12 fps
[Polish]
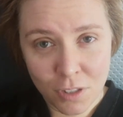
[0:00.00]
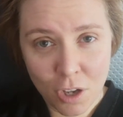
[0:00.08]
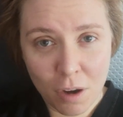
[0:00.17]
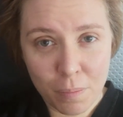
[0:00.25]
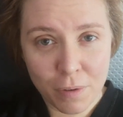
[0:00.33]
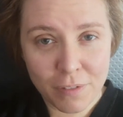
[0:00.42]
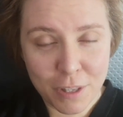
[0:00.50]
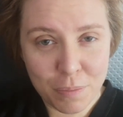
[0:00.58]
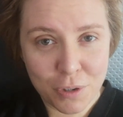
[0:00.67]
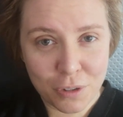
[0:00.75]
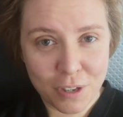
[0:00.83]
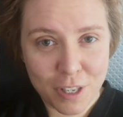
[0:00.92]
no
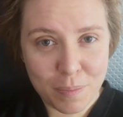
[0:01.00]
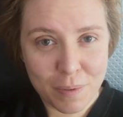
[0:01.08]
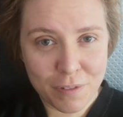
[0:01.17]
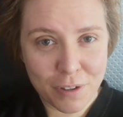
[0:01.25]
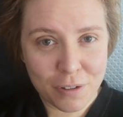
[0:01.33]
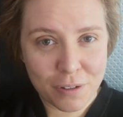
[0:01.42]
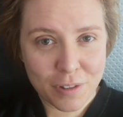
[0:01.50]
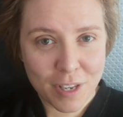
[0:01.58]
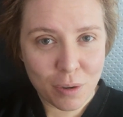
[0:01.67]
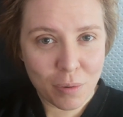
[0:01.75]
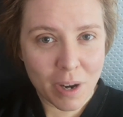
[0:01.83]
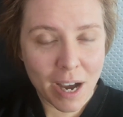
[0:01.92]
powiedzmy, że to jest pewnego
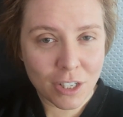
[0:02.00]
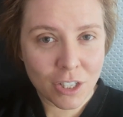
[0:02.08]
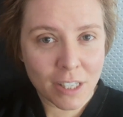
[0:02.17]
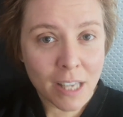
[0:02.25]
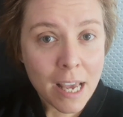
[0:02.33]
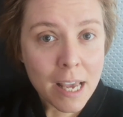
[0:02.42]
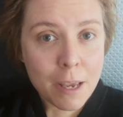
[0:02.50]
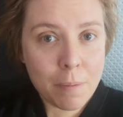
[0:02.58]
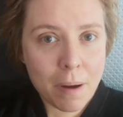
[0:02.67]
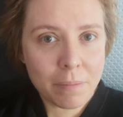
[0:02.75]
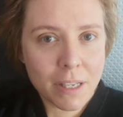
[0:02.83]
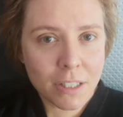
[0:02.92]
rodzaju gadżet i
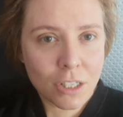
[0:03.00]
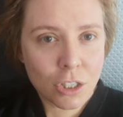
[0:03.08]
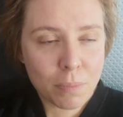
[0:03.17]
mam nadzieję,